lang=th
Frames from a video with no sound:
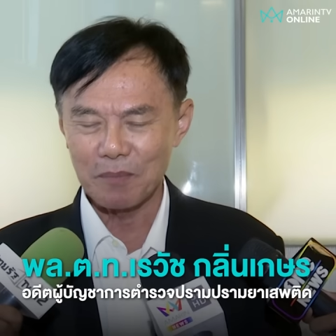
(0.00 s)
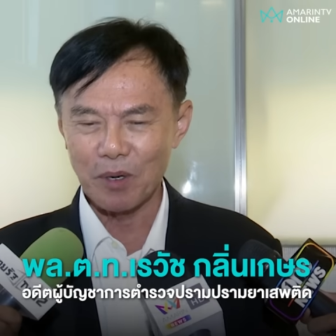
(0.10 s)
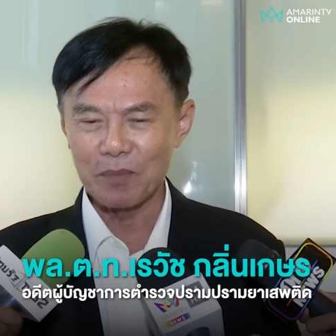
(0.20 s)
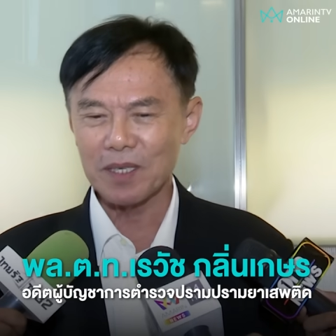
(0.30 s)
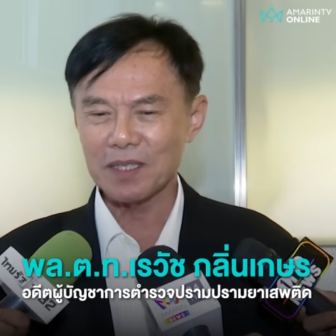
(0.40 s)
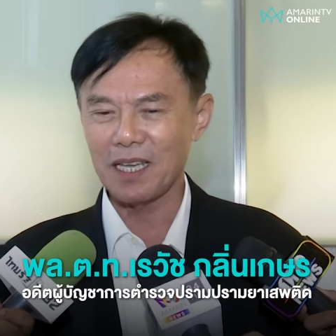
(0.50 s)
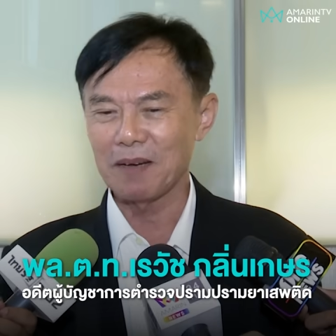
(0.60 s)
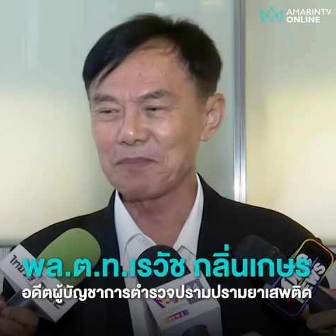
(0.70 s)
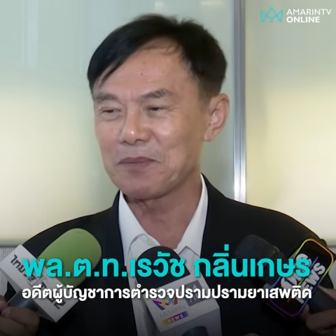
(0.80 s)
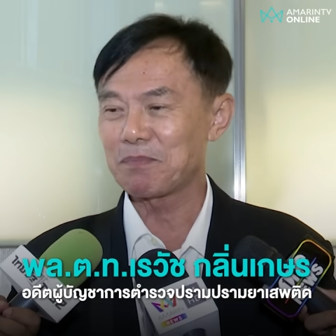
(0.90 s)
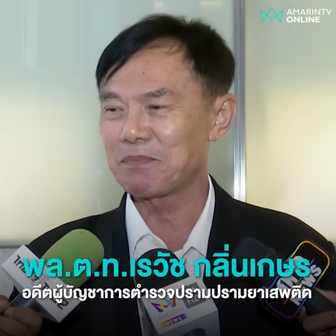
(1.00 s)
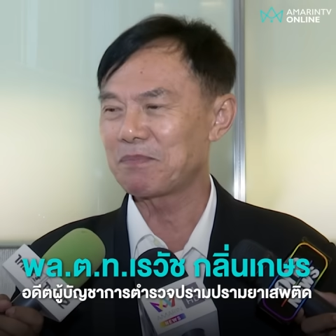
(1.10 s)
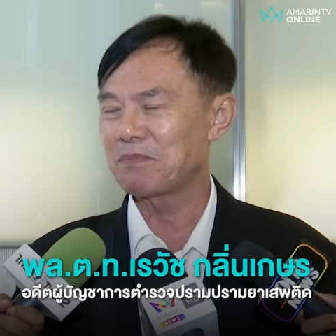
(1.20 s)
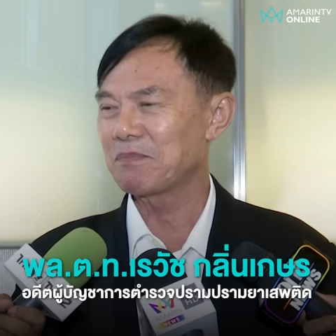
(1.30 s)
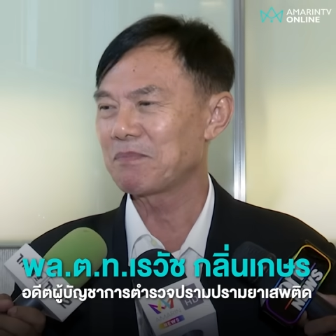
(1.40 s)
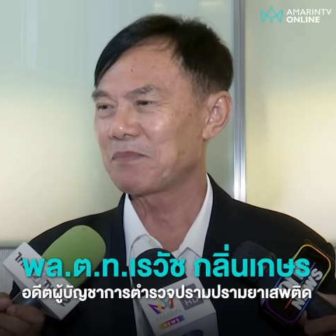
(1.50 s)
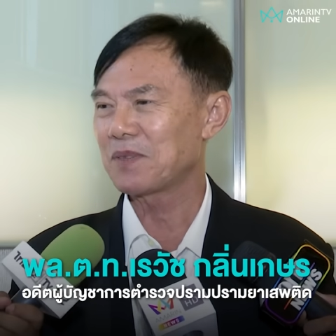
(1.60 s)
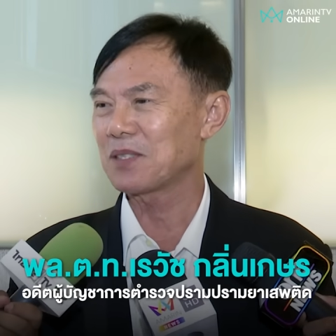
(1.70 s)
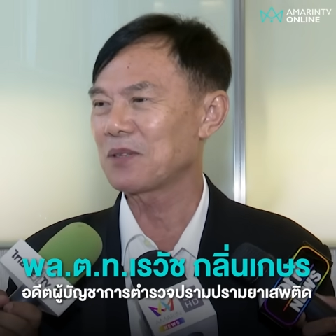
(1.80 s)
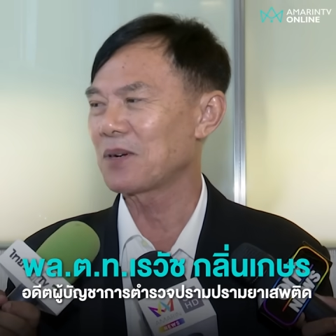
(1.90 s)
ผมก็เตรียม
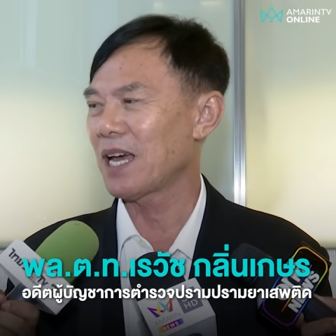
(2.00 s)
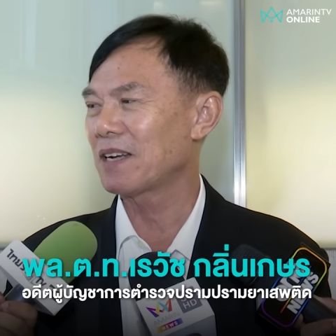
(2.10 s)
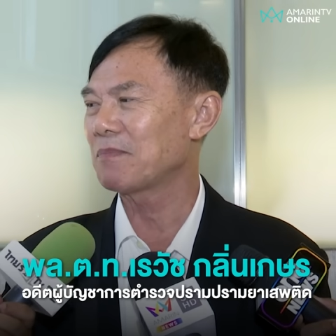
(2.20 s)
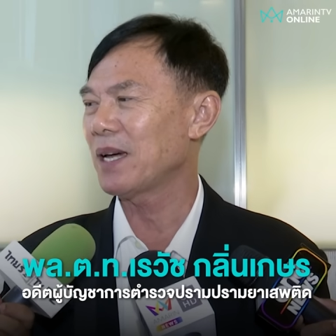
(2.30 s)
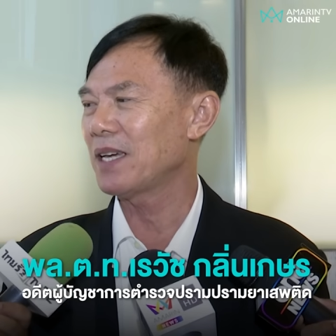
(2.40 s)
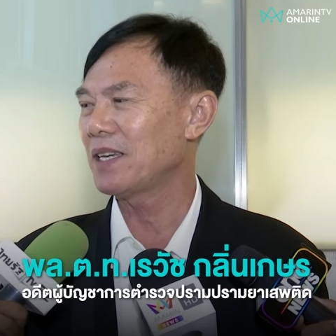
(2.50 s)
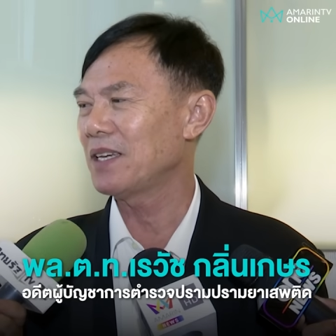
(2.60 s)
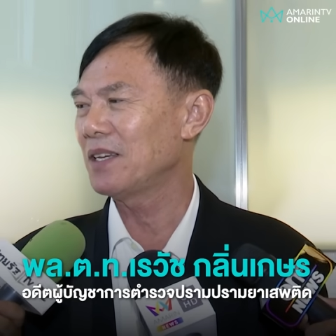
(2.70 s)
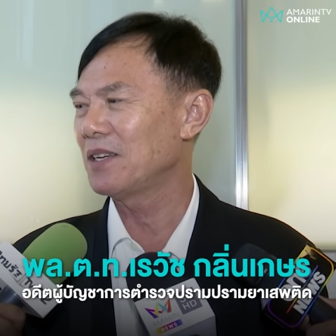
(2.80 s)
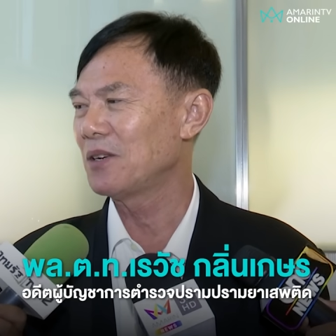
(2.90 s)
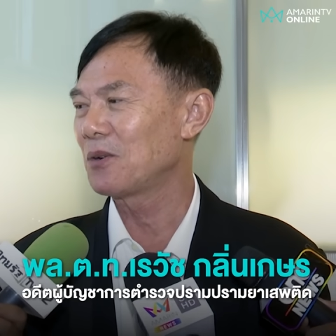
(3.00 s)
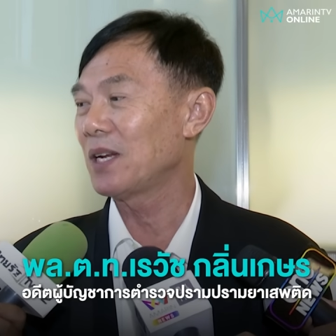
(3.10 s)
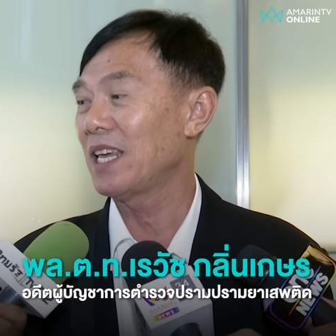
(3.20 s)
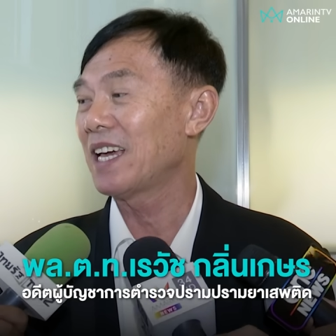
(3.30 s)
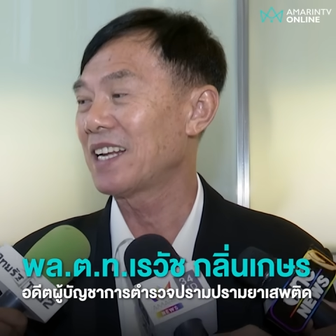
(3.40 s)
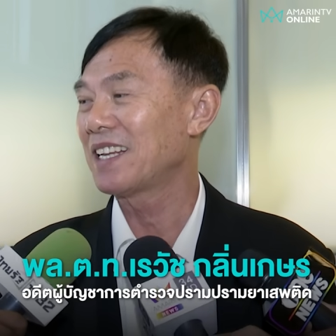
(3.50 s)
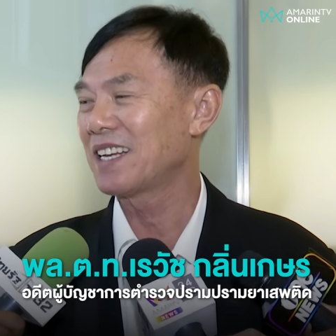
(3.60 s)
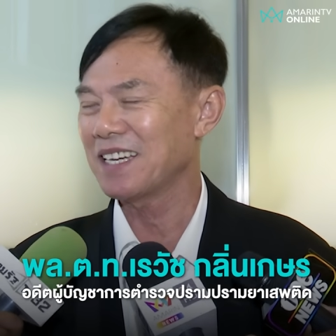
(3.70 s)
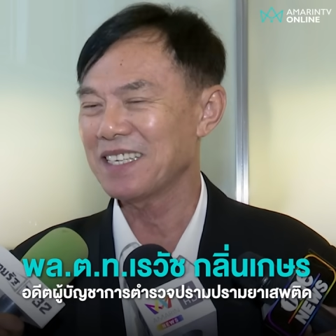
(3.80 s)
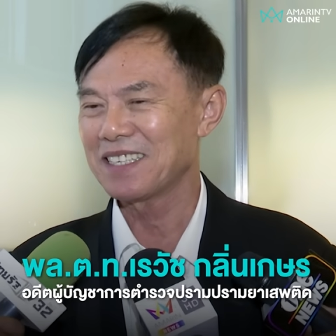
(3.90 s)
จะส่งหลานไปโรงเรียน
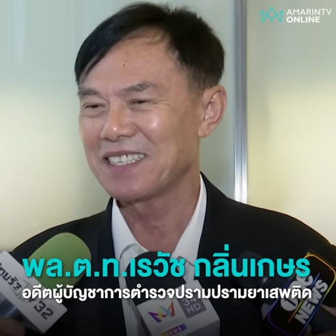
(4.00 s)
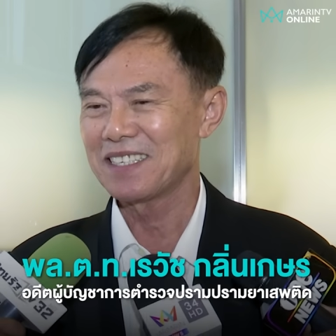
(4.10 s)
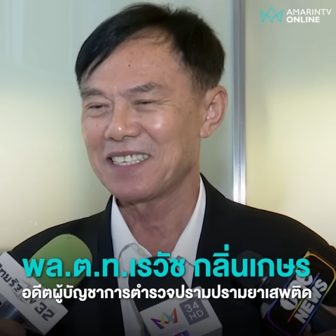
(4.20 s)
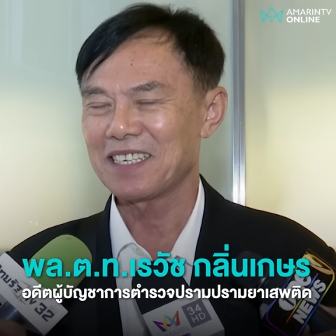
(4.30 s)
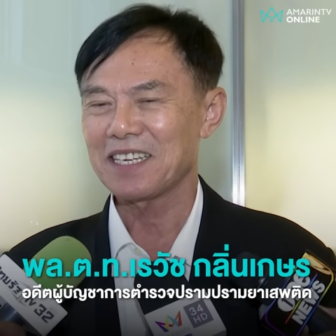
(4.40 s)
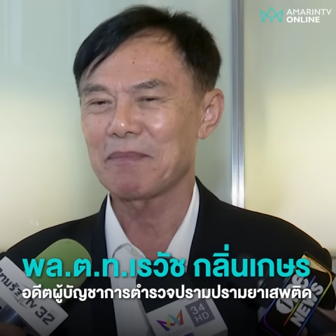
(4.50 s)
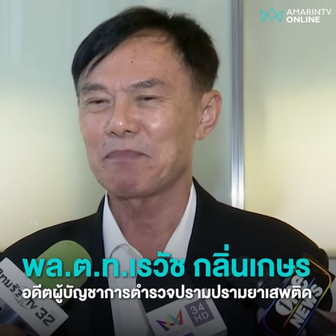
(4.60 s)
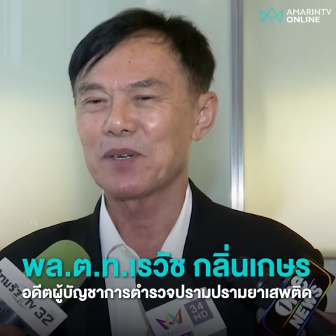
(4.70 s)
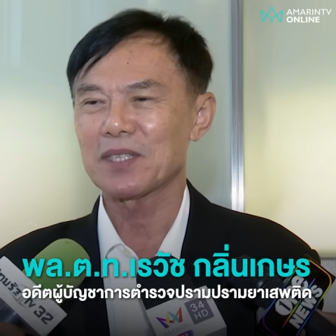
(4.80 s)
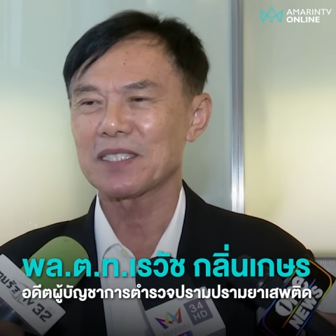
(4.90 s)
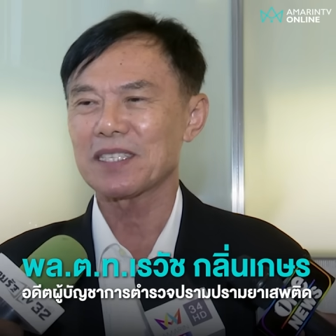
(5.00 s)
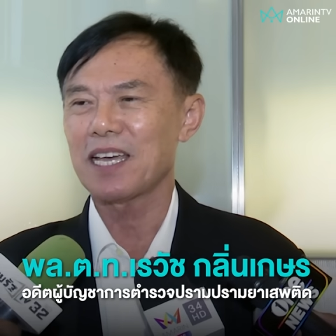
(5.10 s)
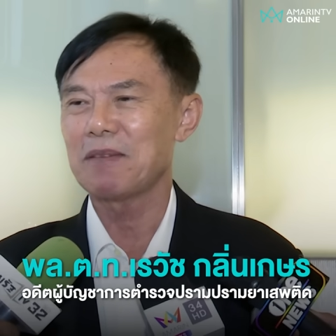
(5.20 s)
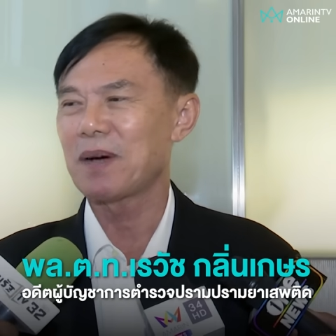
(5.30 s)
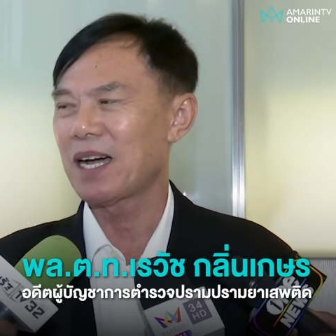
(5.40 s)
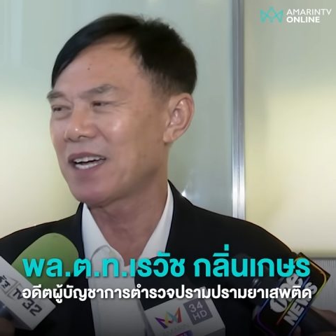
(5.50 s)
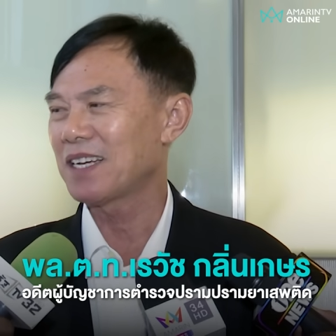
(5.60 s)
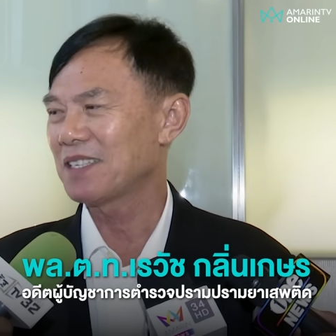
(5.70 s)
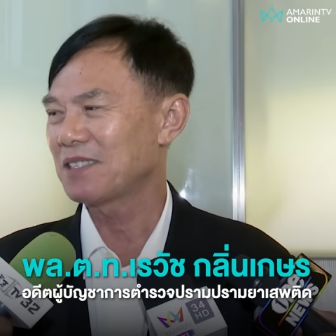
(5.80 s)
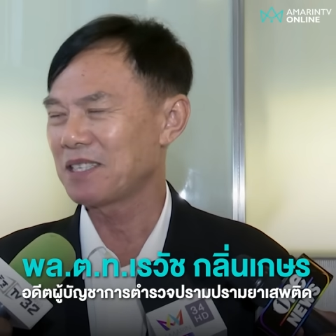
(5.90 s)
นะแล้วขับมอเตอร์ไซค์มา
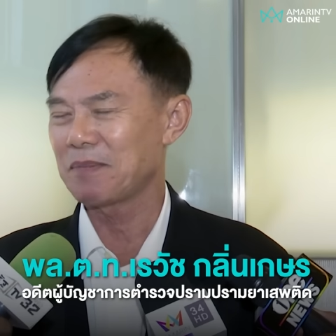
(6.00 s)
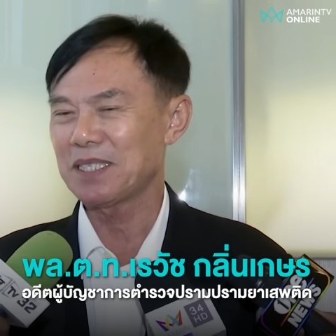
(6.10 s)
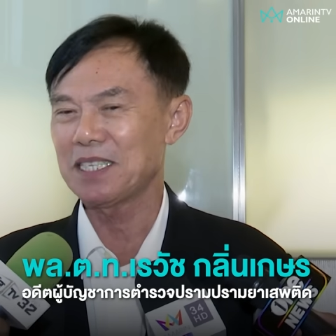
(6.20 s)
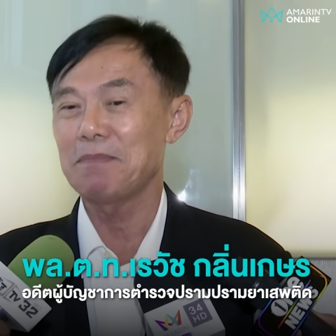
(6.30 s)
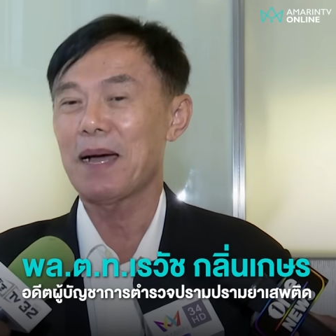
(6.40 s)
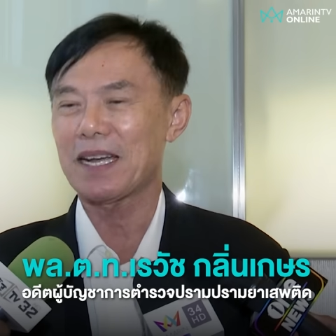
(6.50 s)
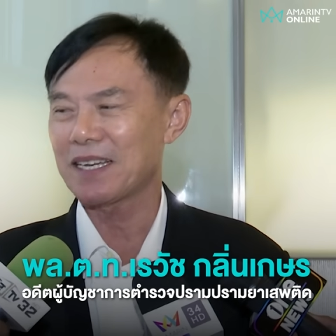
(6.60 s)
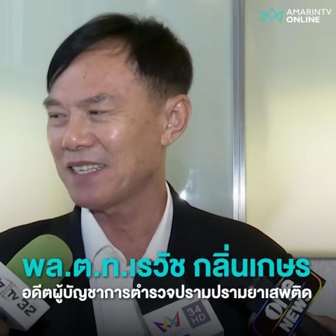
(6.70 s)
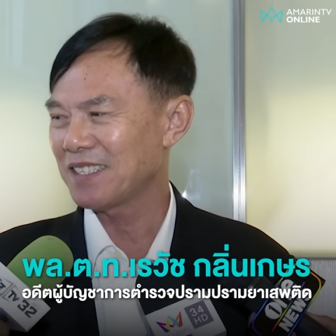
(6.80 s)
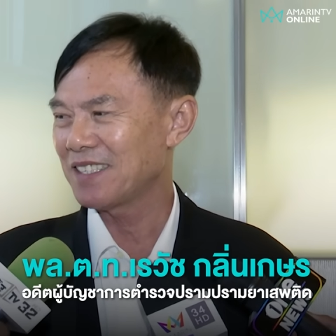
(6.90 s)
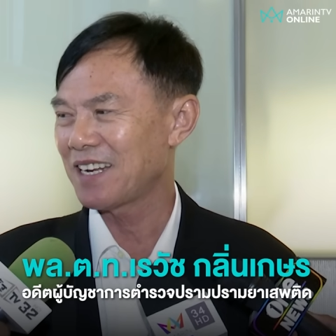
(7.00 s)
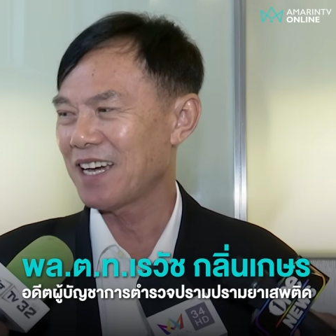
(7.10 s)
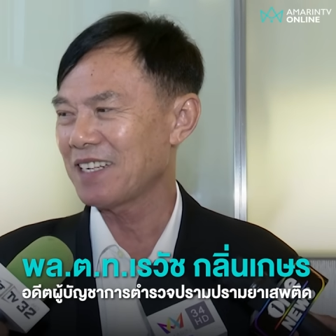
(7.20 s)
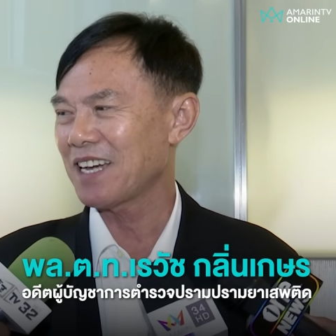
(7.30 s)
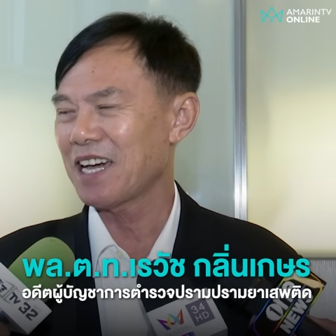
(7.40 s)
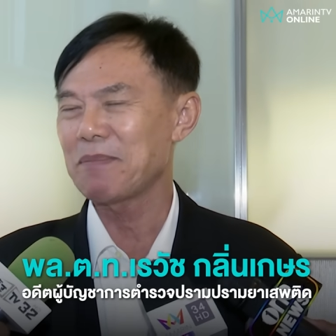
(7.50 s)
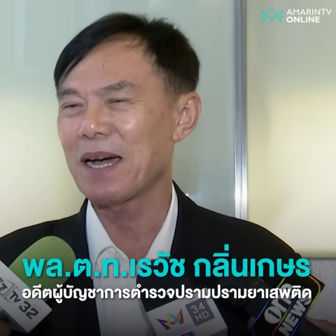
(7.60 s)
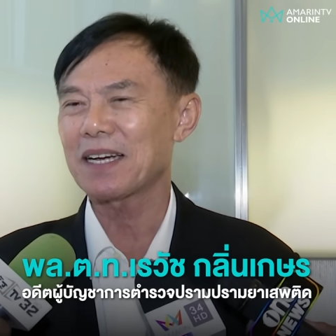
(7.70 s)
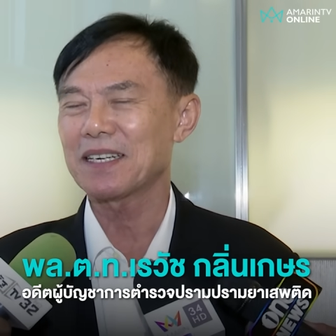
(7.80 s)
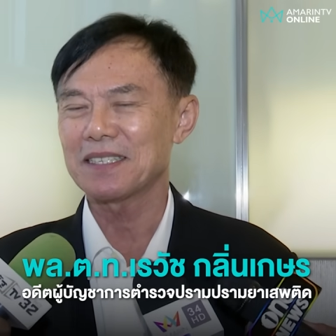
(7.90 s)
จะไปซื้อผักอะ่ะหลานขาย
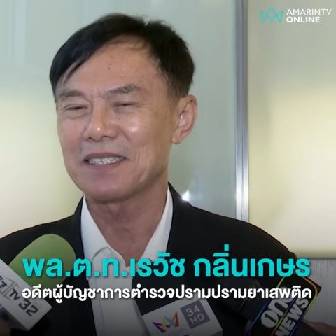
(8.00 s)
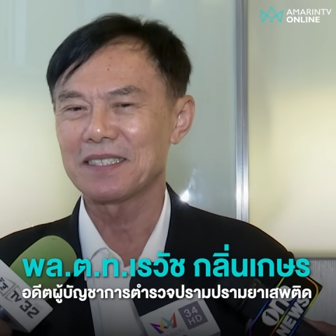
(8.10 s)
ผักอะ่ะ